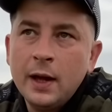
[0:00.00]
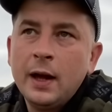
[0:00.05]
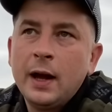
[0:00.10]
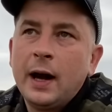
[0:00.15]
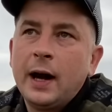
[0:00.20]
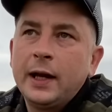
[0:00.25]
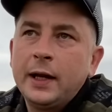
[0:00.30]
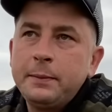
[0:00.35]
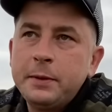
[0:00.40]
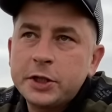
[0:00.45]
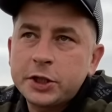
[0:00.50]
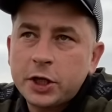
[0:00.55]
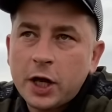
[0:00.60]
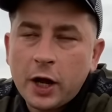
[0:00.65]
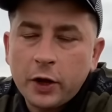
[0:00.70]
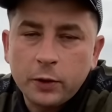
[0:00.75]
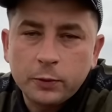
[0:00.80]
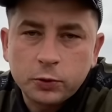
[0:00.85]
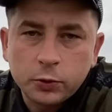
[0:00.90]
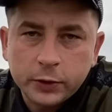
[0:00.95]
ale
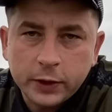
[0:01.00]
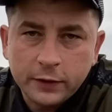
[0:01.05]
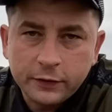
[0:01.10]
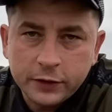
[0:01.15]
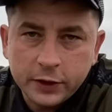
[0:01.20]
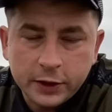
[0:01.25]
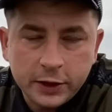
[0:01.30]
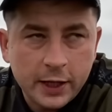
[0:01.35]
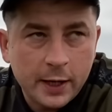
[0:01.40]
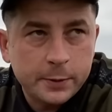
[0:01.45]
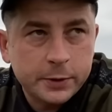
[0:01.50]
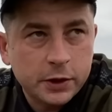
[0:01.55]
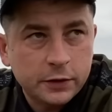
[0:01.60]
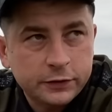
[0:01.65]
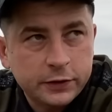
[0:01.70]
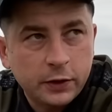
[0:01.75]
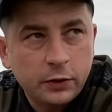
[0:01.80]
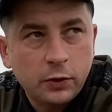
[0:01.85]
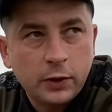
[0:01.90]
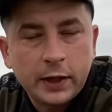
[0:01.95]
mieszkają tutaj w tych Niemczech, w
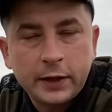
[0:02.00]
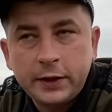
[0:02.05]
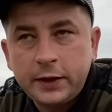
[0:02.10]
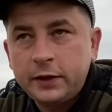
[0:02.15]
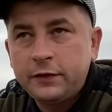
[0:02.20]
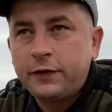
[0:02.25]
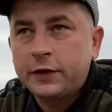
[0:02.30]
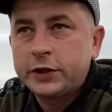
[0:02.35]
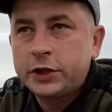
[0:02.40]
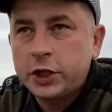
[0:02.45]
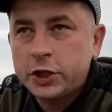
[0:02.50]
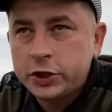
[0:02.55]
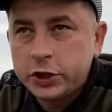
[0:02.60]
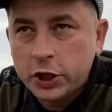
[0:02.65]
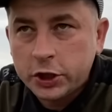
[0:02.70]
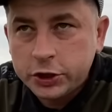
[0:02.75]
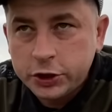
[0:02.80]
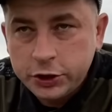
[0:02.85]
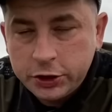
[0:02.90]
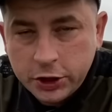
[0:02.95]
tej Holandii 20,
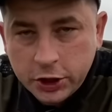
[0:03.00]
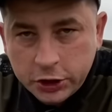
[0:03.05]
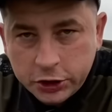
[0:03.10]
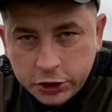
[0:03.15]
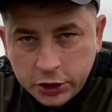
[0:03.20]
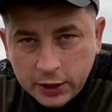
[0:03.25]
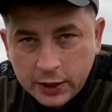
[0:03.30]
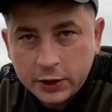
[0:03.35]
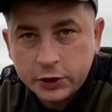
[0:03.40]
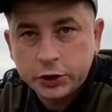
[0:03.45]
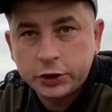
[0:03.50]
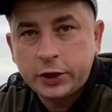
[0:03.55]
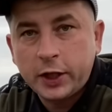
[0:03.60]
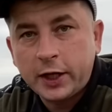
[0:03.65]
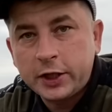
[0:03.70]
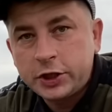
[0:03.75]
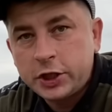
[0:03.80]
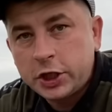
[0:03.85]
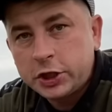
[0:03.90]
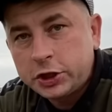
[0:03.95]
30 lat,
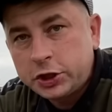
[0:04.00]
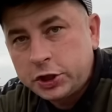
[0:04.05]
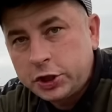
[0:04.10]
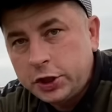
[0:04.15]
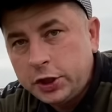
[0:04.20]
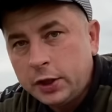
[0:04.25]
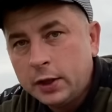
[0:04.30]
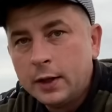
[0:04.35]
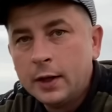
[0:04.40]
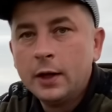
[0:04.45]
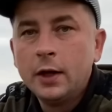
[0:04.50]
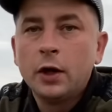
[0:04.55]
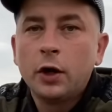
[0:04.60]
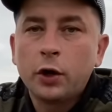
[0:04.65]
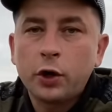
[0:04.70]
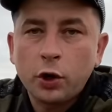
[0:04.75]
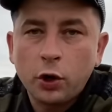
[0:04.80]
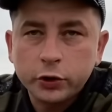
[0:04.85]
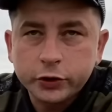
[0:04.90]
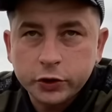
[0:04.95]
40,
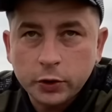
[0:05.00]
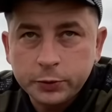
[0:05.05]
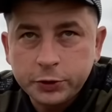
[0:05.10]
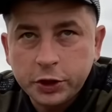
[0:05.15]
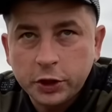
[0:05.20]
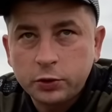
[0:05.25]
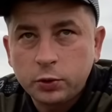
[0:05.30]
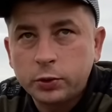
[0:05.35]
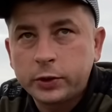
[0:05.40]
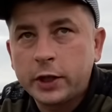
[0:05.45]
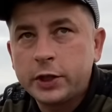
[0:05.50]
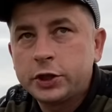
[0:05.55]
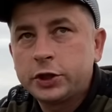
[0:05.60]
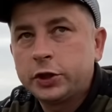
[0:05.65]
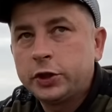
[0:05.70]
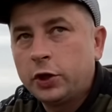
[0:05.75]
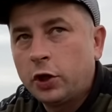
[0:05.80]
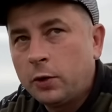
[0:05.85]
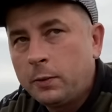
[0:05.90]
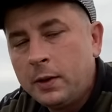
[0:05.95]
rodzą się tutaj,
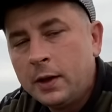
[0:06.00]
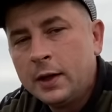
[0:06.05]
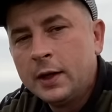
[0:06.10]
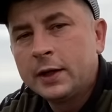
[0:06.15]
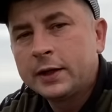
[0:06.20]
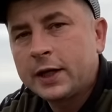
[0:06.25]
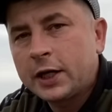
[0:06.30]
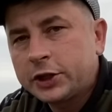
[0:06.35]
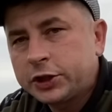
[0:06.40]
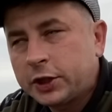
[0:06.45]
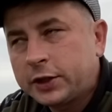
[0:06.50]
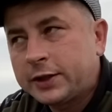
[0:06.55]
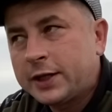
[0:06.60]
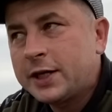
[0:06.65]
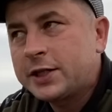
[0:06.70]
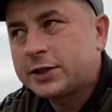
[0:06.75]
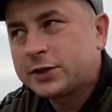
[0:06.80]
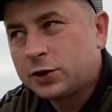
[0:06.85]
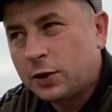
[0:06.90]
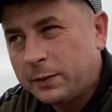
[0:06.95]
żyją, także
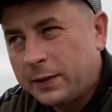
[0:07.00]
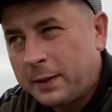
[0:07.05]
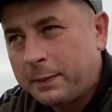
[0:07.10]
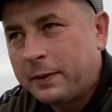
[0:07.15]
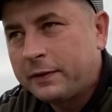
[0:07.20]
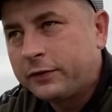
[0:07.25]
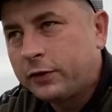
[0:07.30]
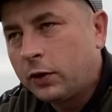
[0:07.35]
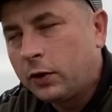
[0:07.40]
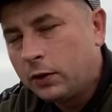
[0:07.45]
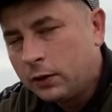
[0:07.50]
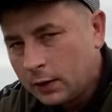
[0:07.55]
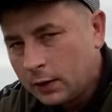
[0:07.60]
też są na pewno